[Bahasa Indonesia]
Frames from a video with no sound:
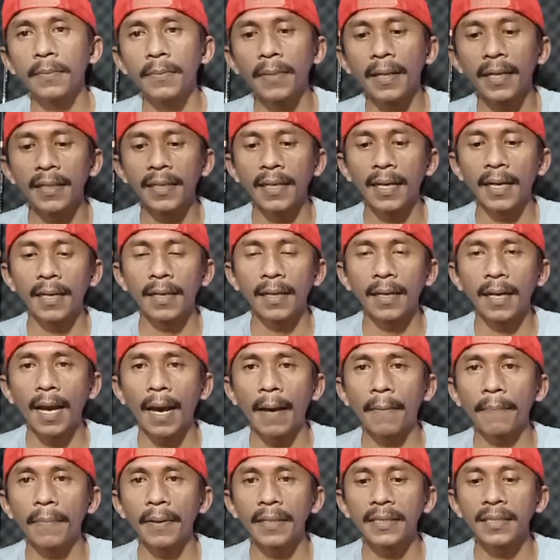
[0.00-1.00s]
di bagian
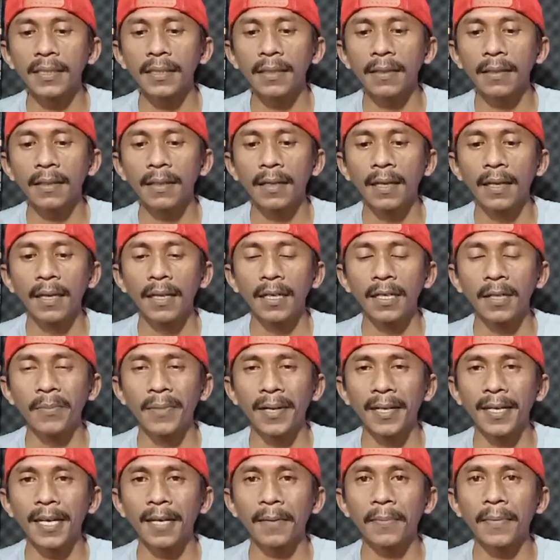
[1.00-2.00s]
apa sih di
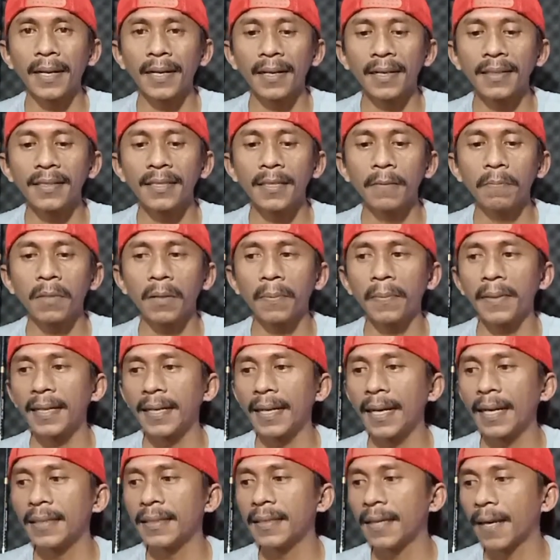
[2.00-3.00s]
bagian mana sih
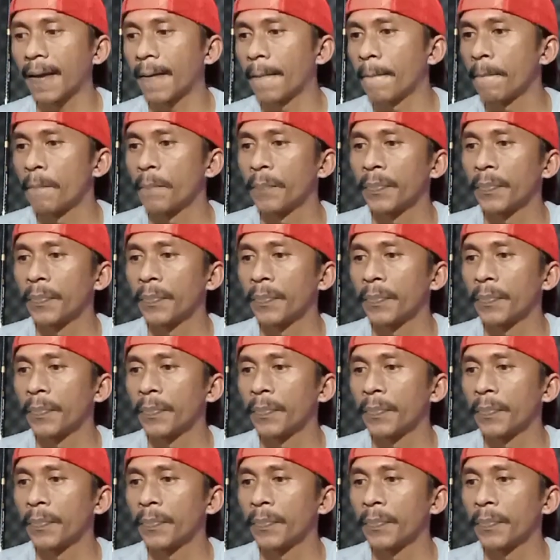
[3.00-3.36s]
perbedaannya